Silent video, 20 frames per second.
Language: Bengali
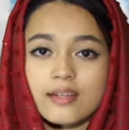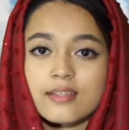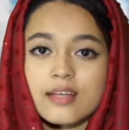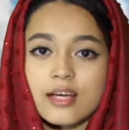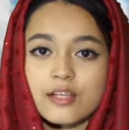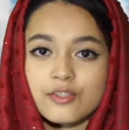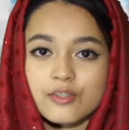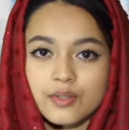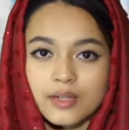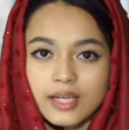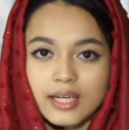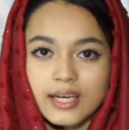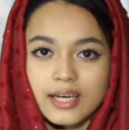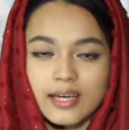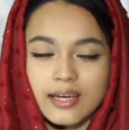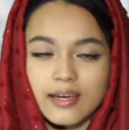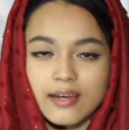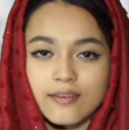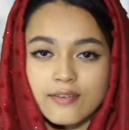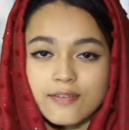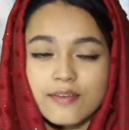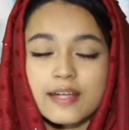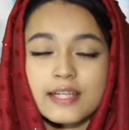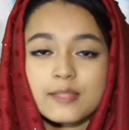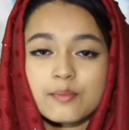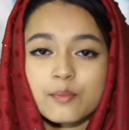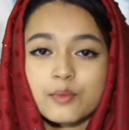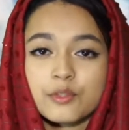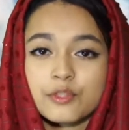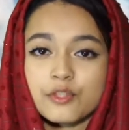শাশুড়িকে
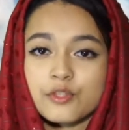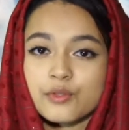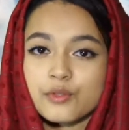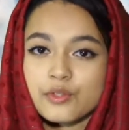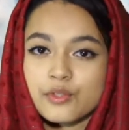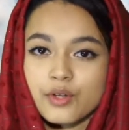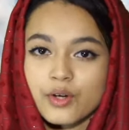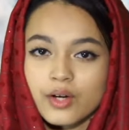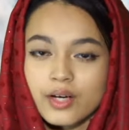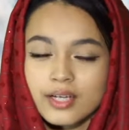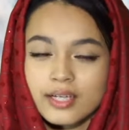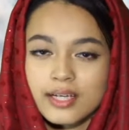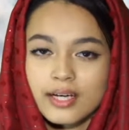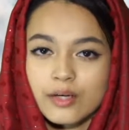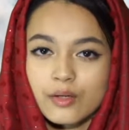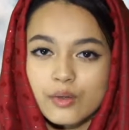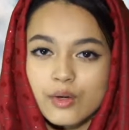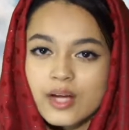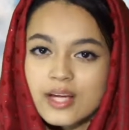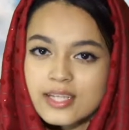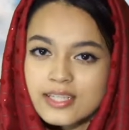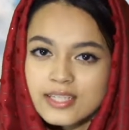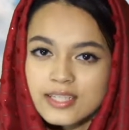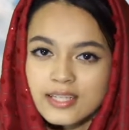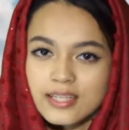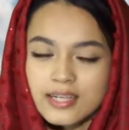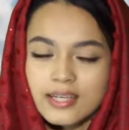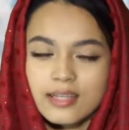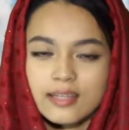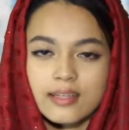ফেসবুক ইউজ করাটাও
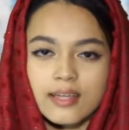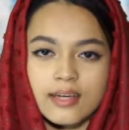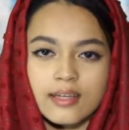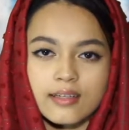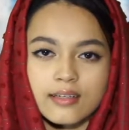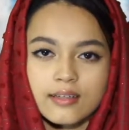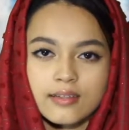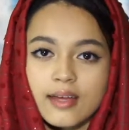শিখিয়ে দেন